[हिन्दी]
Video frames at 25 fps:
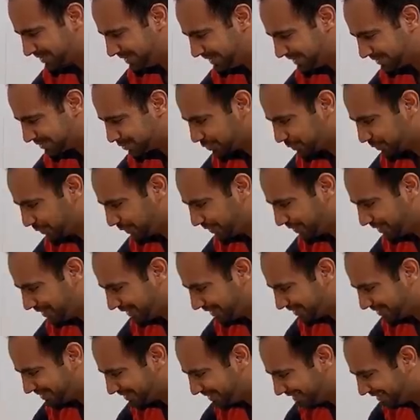यस गुड बॉय
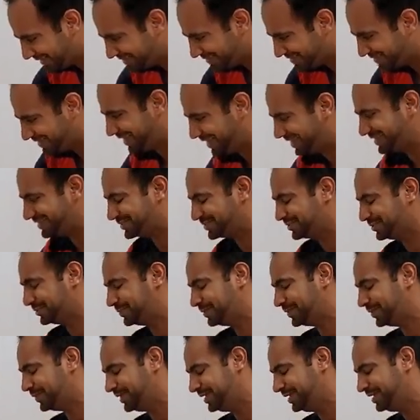यस यस यस गुड
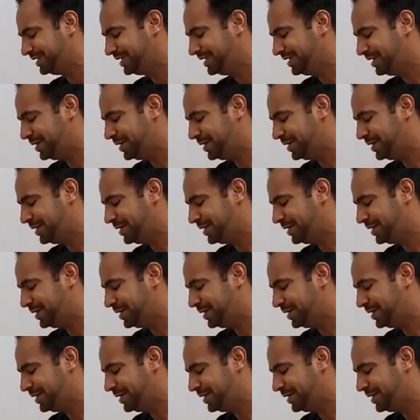बॉय